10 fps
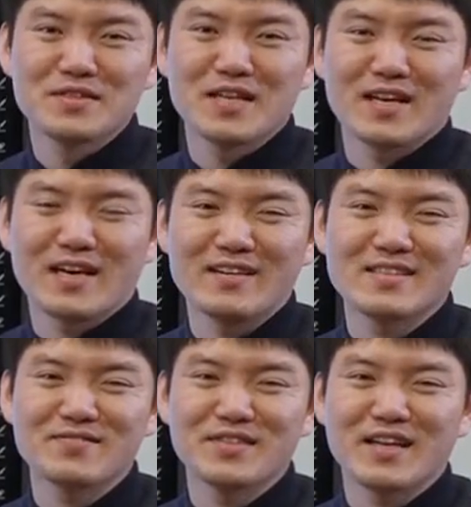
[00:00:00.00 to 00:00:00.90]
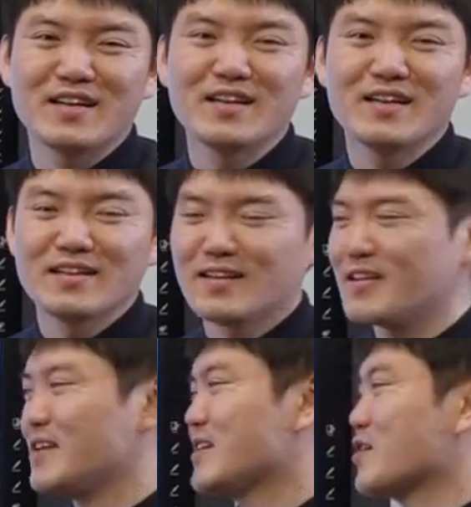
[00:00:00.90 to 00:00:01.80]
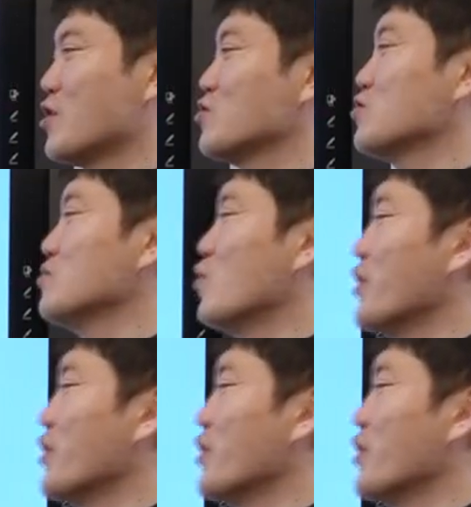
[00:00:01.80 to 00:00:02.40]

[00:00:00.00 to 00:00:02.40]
문제가 나왔습니다. 오케이 자 결국은